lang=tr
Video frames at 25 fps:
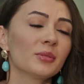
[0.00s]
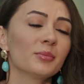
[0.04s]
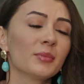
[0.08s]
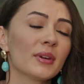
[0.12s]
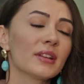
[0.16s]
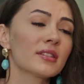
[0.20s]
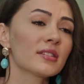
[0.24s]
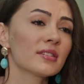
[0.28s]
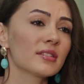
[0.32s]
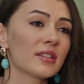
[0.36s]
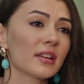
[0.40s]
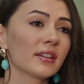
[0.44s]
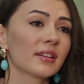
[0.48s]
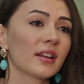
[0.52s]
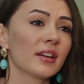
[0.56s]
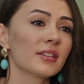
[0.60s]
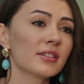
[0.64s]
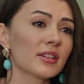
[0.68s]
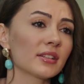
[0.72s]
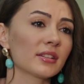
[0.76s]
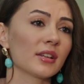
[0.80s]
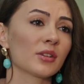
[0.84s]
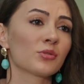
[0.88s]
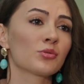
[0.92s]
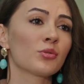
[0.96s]
bakın ben sizden
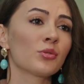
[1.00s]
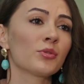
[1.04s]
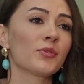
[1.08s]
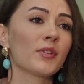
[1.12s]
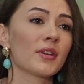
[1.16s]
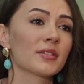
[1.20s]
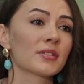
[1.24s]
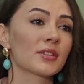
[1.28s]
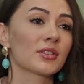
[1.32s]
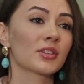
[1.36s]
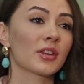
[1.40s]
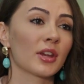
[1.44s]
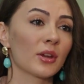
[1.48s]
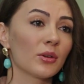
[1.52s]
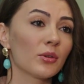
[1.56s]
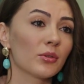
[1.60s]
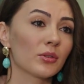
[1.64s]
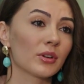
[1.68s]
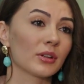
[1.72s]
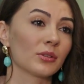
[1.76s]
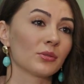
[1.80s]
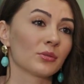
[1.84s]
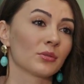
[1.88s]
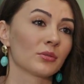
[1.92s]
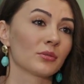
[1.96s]
gerçekten çok fazla şey
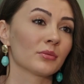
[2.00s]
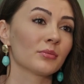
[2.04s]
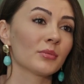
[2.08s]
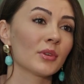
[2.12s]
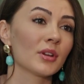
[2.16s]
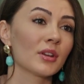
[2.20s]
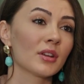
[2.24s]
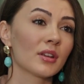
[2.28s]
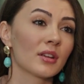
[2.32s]
öğreniyorum.